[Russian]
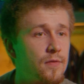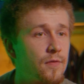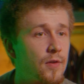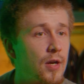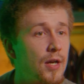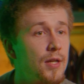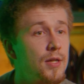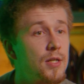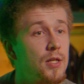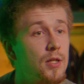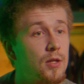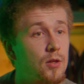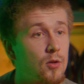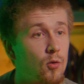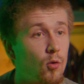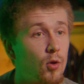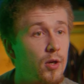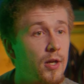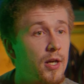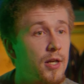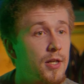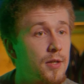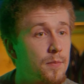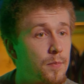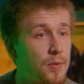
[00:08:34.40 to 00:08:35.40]
в кадре
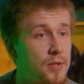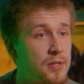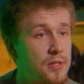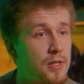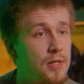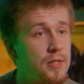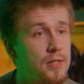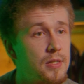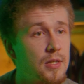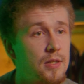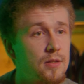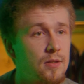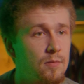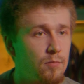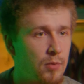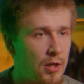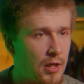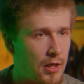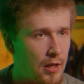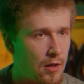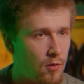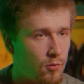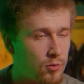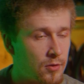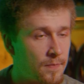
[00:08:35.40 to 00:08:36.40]
только непосредственно этот
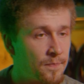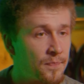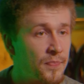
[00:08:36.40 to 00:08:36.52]
блокаут.